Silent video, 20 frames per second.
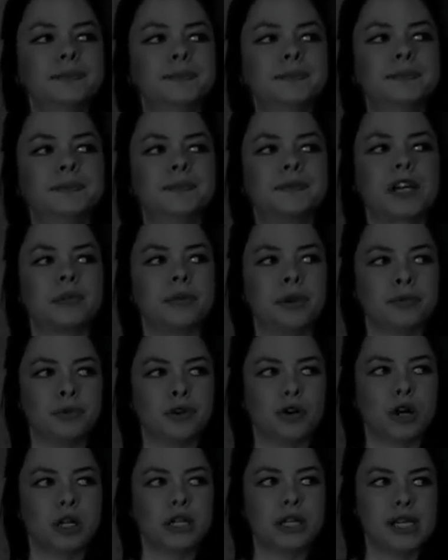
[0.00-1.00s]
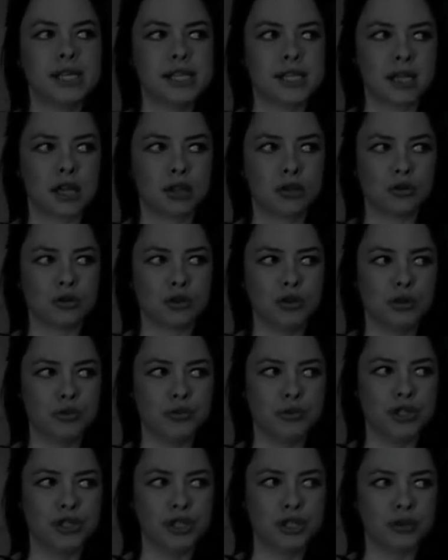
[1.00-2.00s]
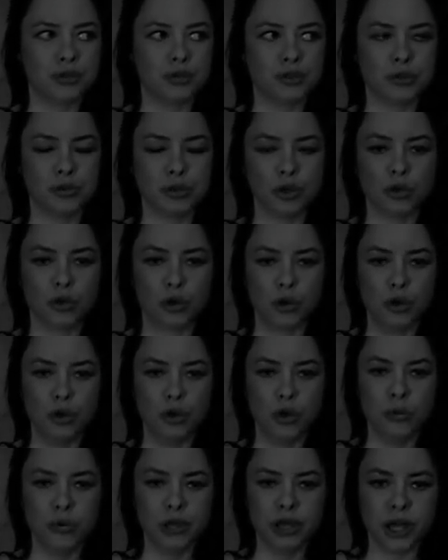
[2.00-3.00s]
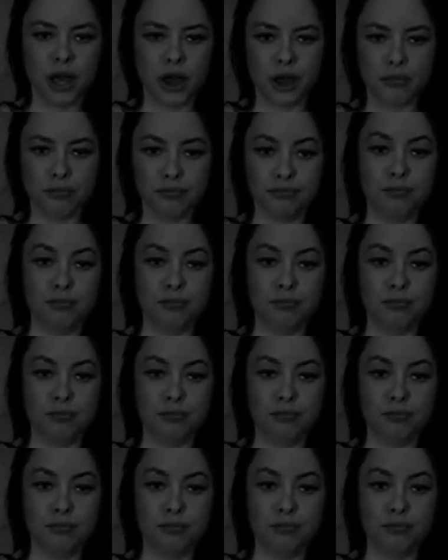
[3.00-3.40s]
к примеру, актриса, которая репетировала мою роль до меня,